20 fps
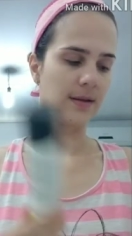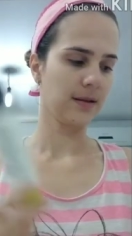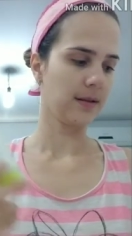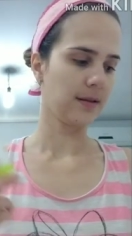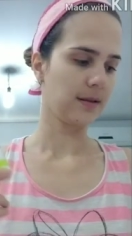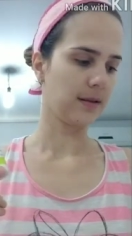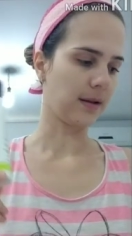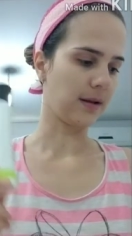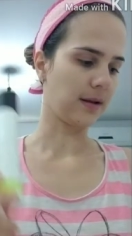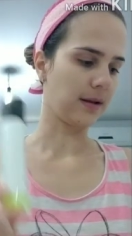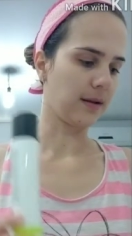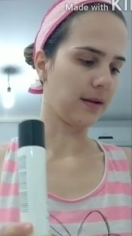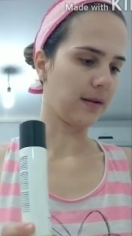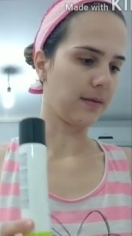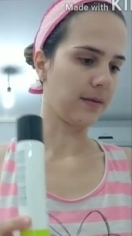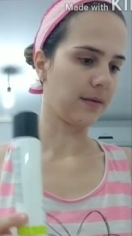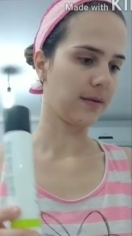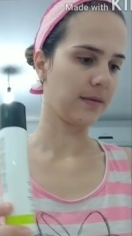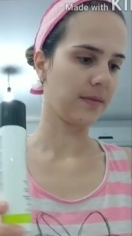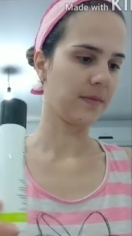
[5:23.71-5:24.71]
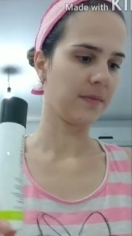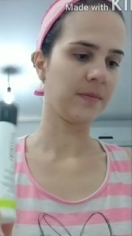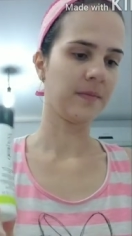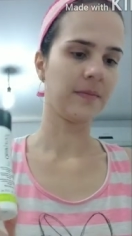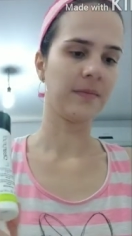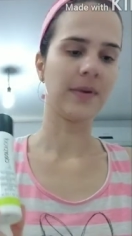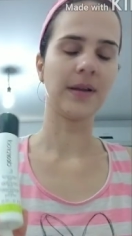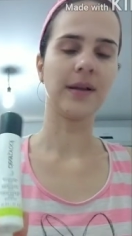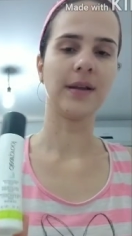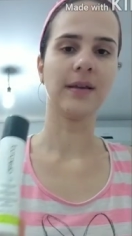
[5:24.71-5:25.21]
da
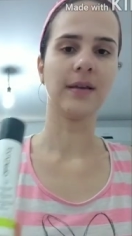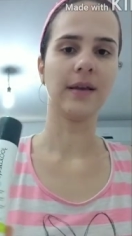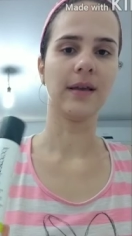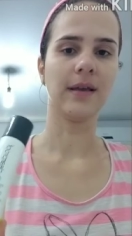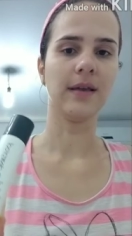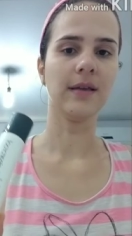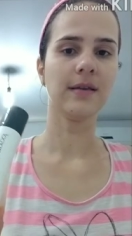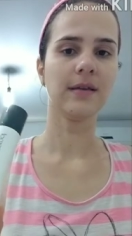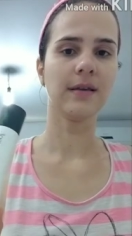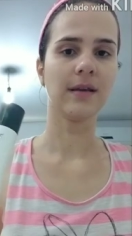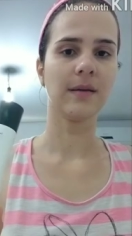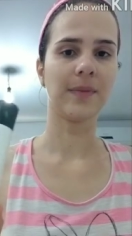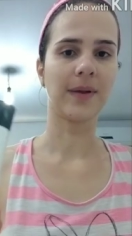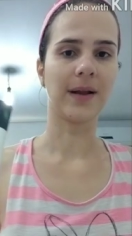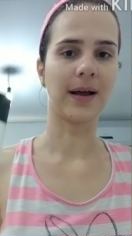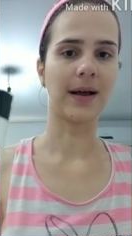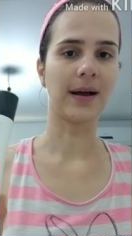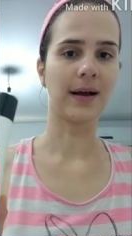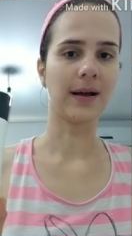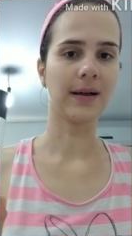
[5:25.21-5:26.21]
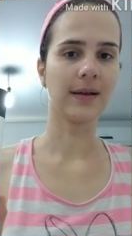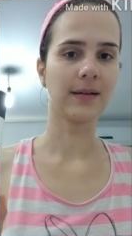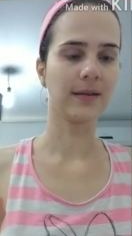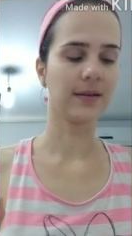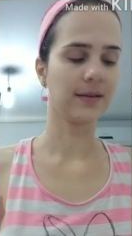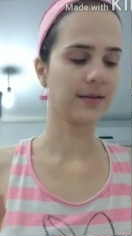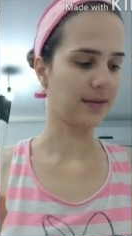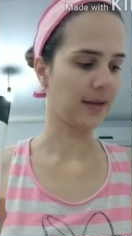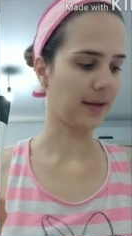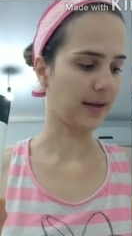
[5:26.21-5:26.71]
Mary Kay, que é pra acne,
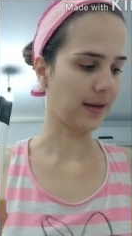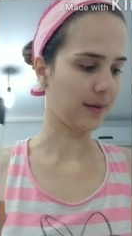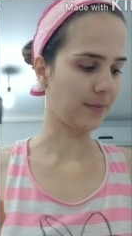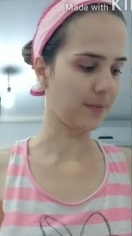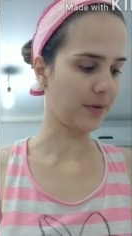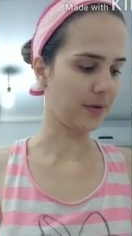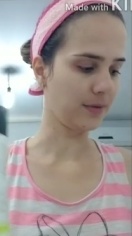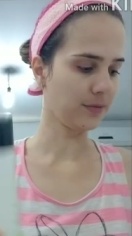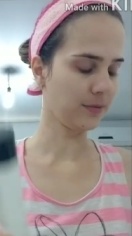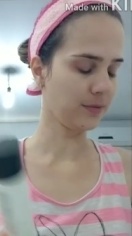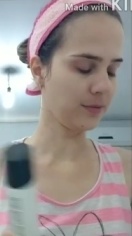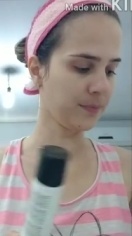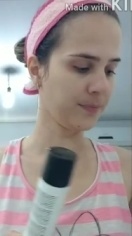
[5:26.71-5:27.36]
que está acabando.